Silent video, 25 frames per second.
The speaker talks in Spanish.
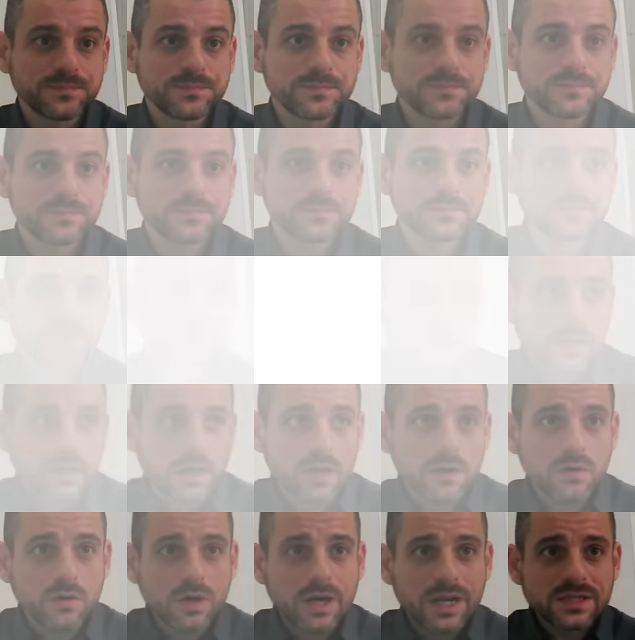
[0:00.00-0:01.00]
Bueno,
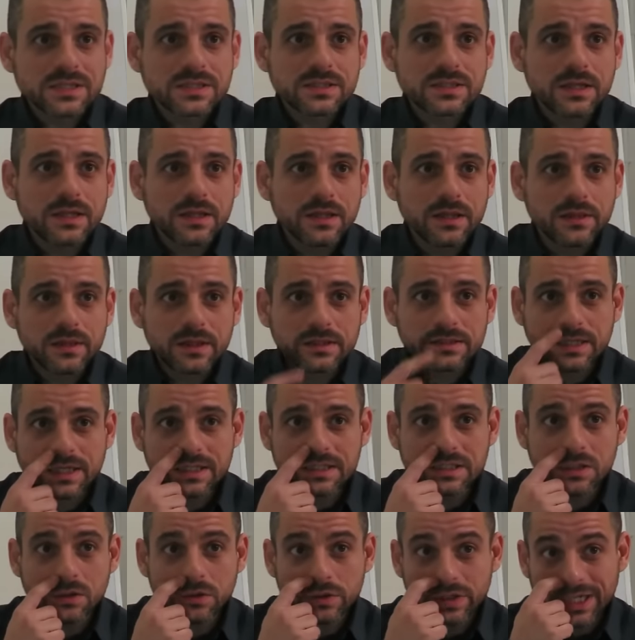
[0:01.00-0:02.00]
claro, las eh,
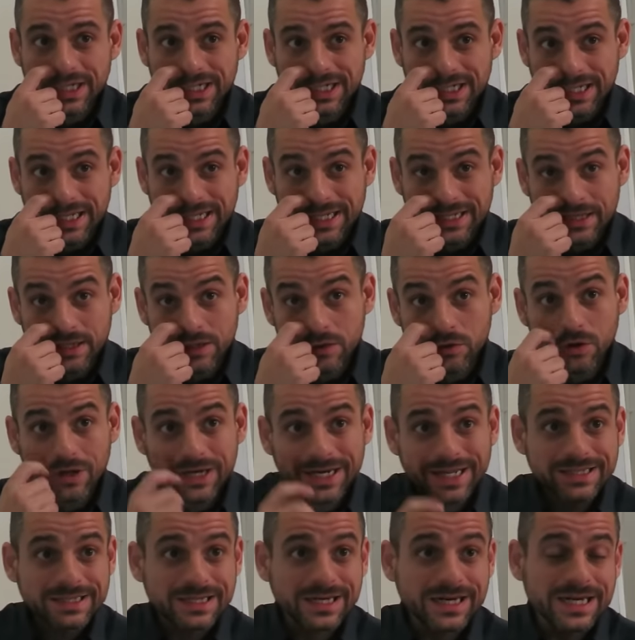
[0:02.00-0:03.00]
centrales eh,
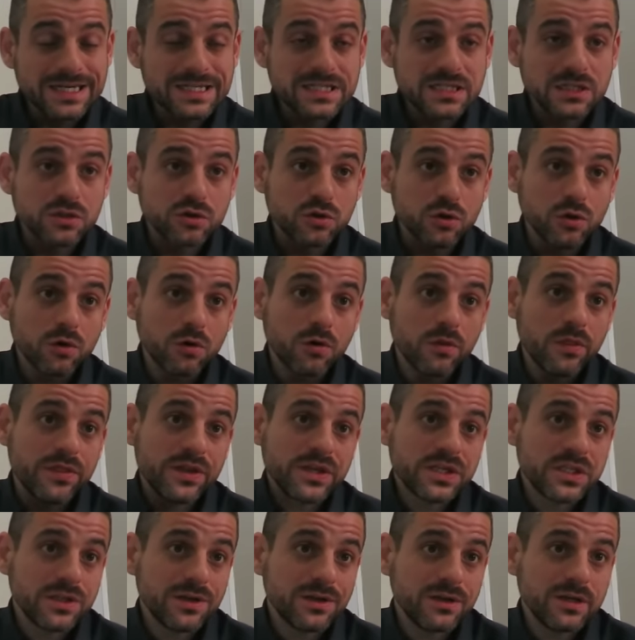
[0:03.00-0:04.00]
hidroeléctricas son
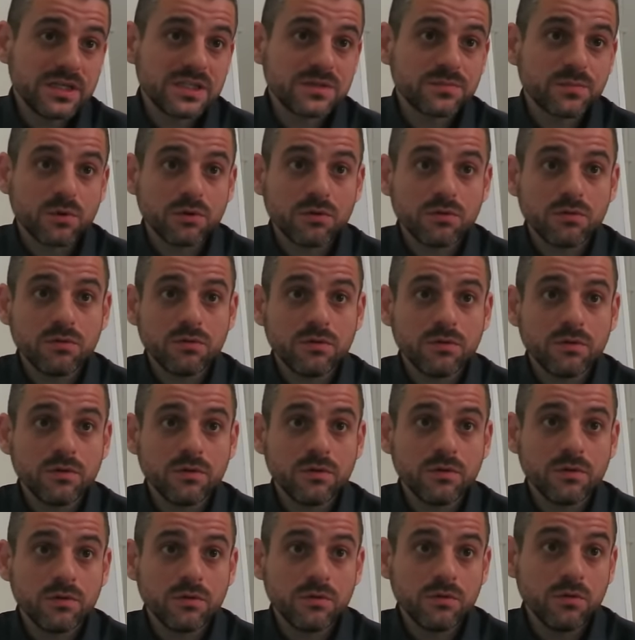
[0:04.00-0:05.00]
concesiones por
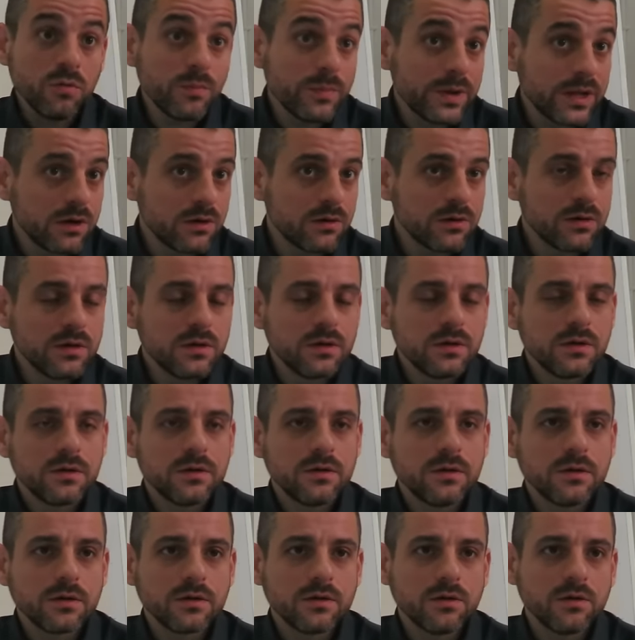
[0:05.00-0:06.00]
un número
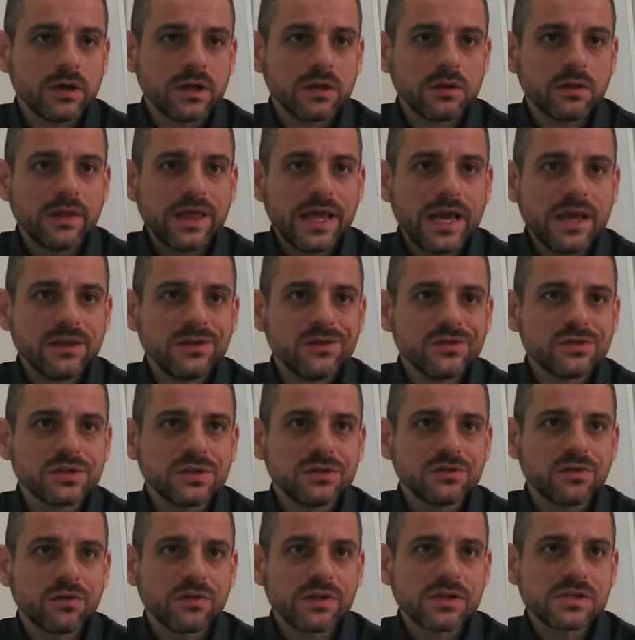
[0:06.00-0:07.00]
eh, concreto de años,
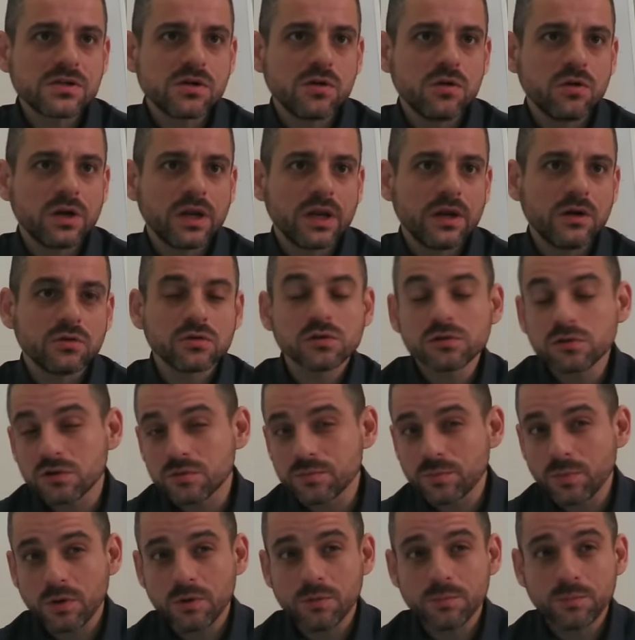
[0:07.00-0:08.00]
entonces lo que
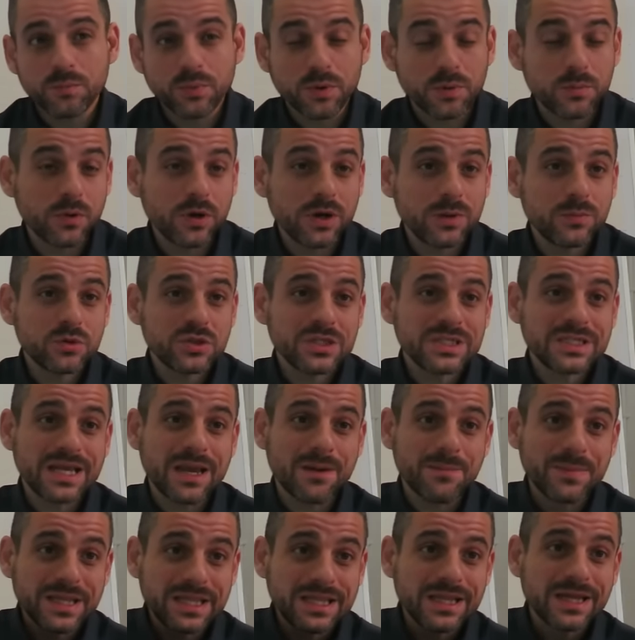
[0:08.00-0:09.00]
nosotros proponemos es que
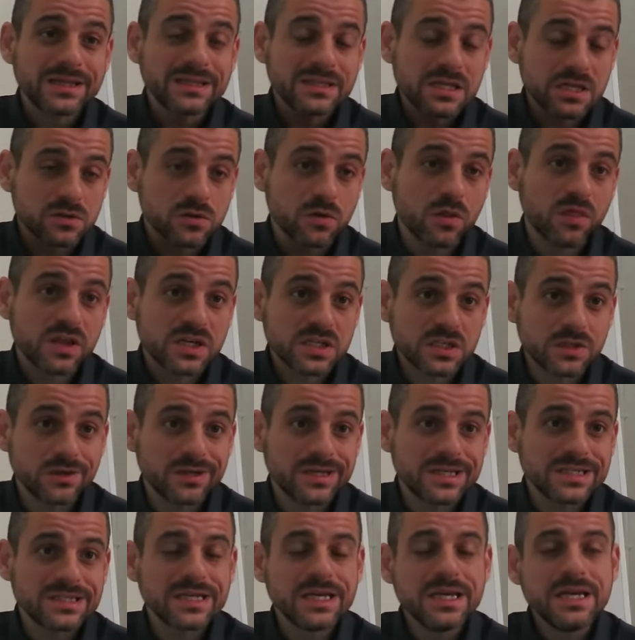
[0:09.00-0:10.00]
a medida que esas
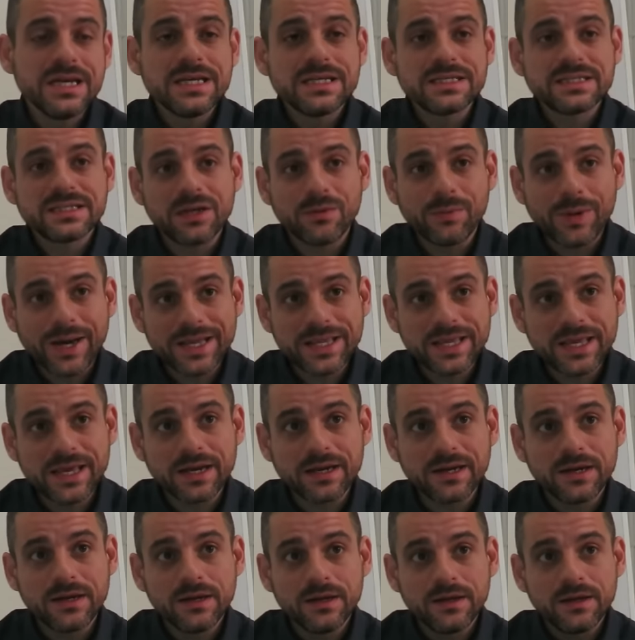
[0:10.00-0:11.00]
concesiones se
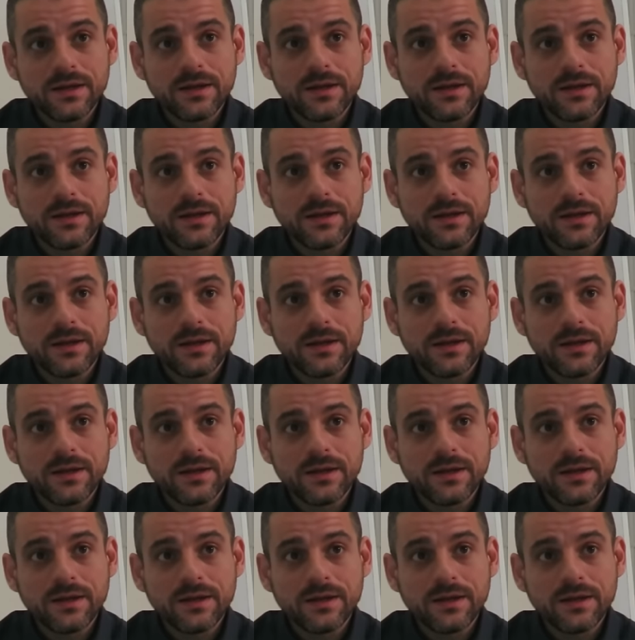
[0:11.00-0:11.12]
vayan